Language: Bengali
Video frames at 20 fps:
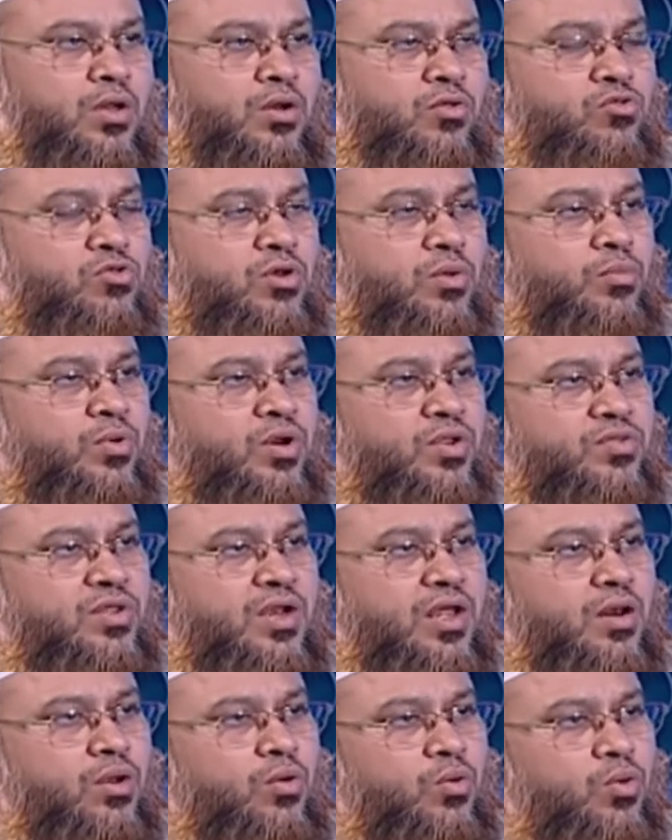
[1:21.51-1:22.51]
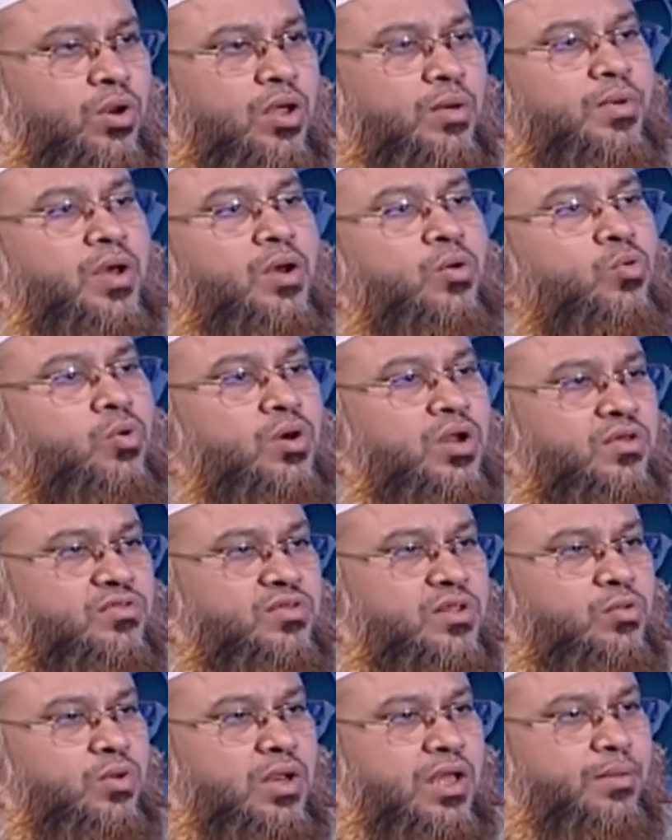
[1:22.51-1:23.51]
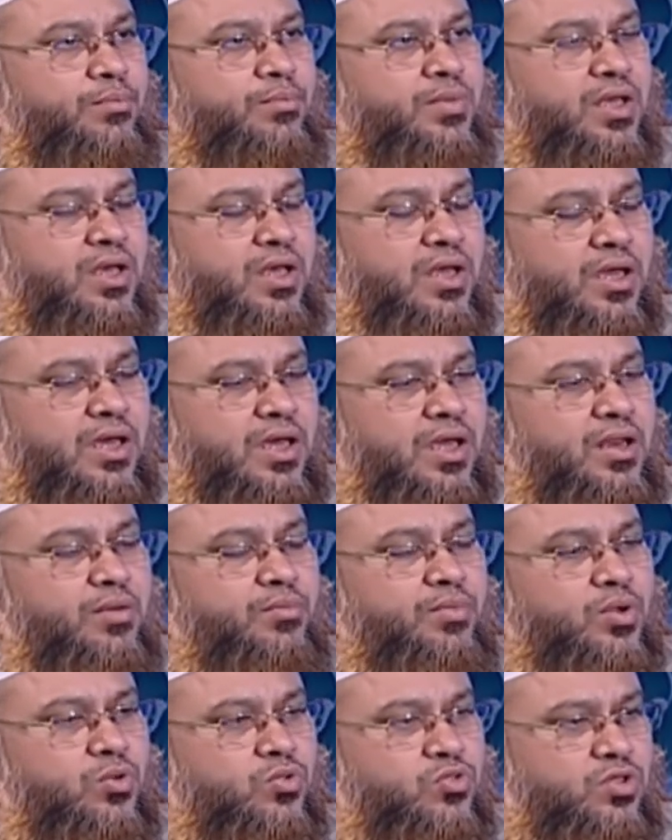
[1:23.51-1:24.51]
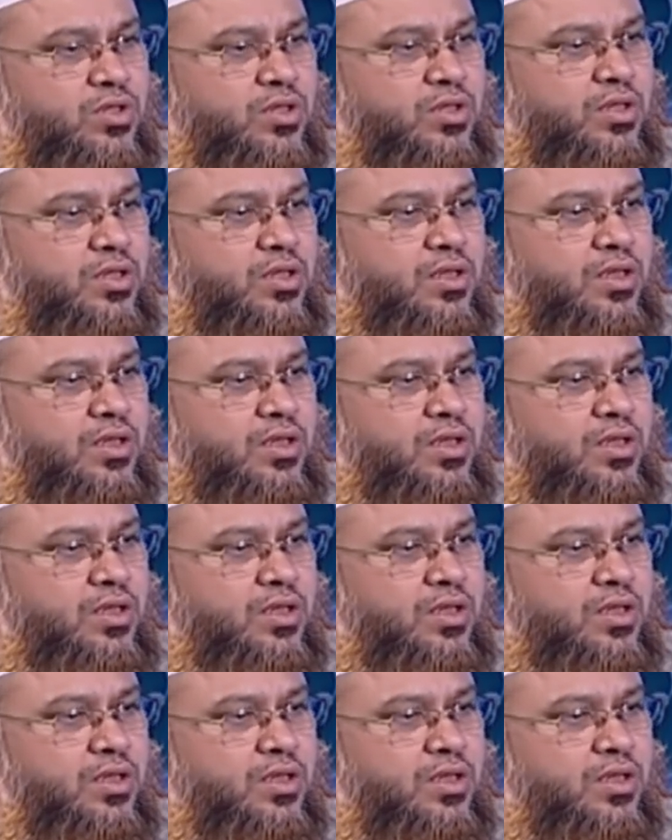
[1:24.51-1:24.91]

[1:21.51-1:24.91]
রসলাম বলেছেন আল্লাহ ওলামা ও আরাসাতুল আম্বিয়া আলেমরা হচ্ছে